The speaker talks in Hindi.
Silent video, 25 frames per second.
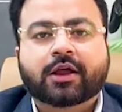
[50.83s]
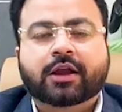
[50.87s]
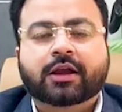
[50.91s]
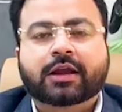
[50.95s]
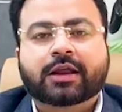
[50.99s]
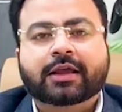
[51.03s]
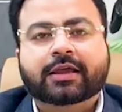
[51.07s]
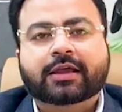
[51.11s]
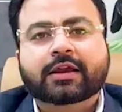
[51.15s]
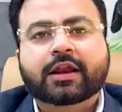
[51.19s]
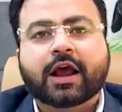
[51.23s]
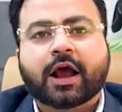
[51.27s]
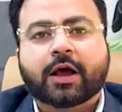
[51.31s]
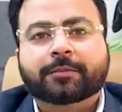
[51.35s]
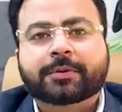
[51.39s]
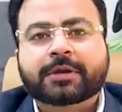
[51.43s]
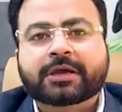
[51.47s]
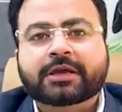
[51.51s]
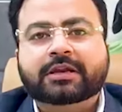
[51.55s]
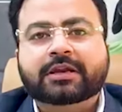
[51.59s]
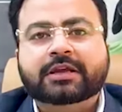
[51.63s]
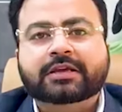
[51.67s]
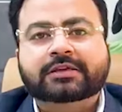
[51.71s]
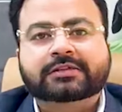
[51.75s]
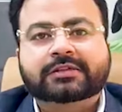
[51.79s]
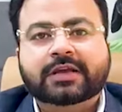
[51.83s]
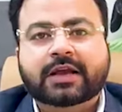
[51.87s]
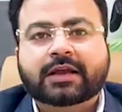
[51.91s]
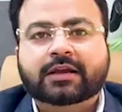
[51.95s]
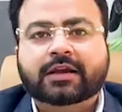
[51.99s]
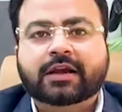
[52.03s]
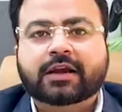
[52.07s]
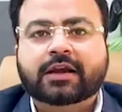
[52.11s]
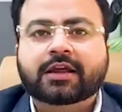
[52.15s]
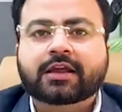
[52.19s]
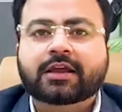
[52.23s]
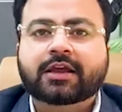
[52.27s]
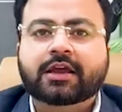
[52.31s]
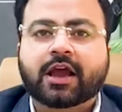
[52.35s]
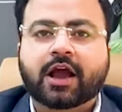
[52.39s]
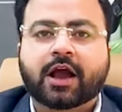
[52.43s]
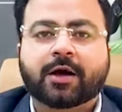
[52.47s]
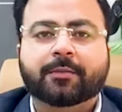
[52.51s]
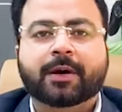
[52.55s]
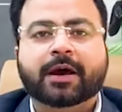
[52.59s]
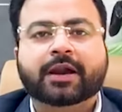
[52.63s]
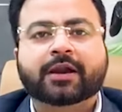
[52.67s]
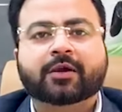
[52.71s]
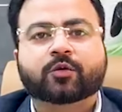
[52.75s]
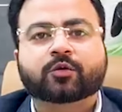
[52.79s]
लेकिन अभी रिसेंटली
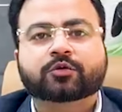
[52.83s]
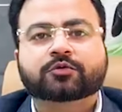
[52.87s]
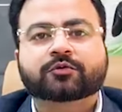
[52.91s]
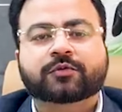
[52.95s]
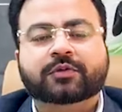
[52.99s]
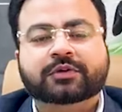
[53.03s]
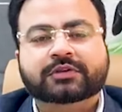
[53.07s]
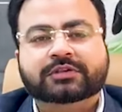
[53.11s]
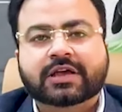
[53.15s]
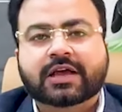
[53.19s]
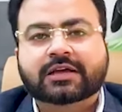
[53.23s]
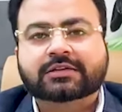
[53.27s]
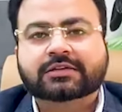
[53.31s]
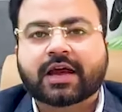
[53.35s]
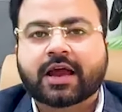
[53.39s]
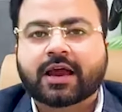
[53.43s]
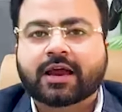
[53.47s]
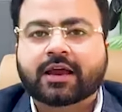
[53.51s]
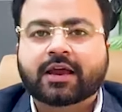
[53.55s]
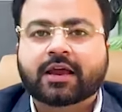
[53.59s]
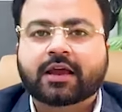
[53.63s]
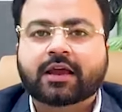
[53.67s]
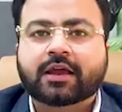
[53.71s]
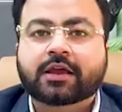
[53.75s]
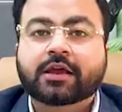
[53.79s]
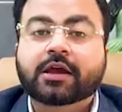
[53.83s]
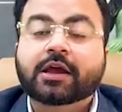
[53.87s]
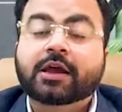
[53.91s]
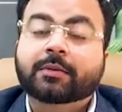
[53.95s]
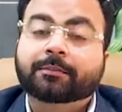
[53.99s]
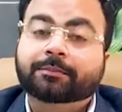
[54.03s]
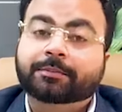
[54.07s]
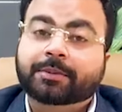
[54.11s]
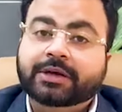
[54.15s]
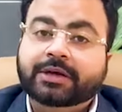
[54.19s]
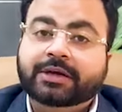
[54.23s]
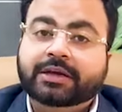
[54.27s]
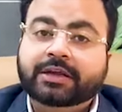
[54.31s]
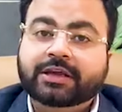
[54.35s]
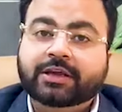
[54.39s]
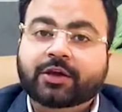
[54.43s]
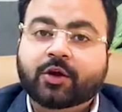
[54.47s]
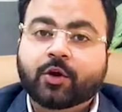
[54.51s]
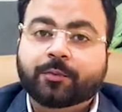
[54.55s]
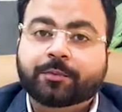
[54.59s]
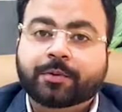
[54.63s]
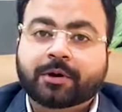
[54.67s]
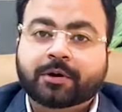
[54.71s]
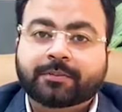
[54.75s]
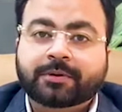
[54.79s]
हमारे कुछ वीजाज आए हैं पीटी के
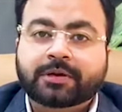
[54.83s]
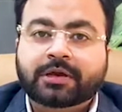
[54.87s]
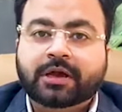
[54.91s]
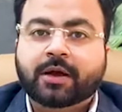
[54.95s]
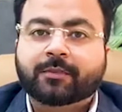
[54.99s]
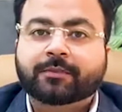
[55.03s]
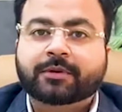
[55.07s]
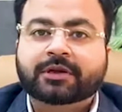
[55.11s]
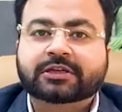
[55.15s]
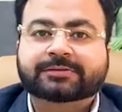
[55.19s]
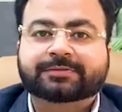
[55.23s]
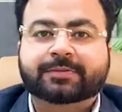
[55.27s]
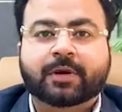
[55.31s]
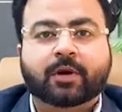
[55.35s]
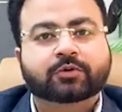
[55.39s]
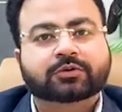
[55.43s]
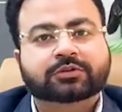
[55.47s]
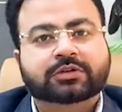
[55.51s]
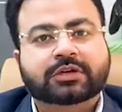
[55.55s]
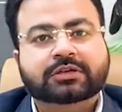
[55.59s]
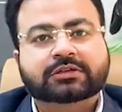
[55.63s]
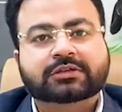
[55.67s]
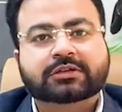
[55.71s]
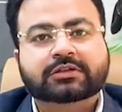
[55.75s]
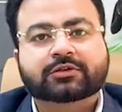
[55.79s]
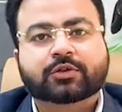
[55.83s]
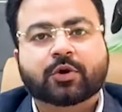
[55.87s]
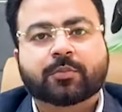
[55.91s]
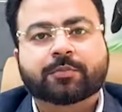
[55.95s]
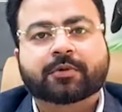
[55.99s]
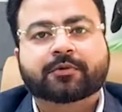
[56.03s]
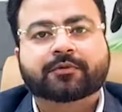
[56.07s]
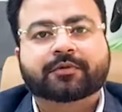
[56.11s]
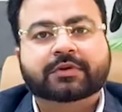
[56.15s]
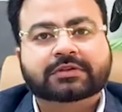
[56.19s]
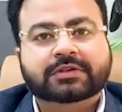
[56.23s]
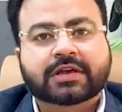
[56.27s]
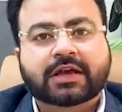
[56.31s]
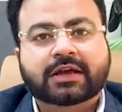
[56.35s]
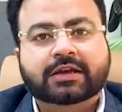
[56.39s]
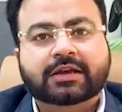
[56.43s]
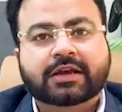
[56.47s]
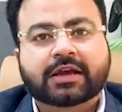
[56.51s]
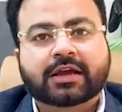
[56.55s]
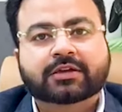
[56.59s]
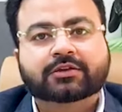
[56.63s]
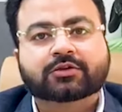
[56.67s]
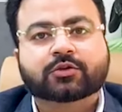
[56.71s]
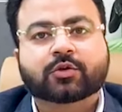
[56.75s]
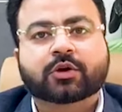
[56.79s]
ऊपर भी हमने स्पाउस केसेस के ऊपर वीजा लिए
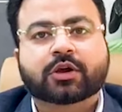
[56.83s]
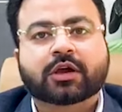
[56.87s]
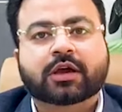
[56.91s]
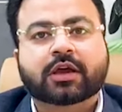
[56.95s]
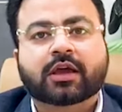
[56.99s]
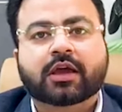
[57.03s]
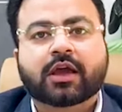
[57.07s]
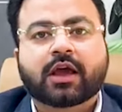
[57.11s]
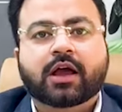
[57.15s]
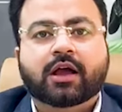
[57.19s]
हैं जो कि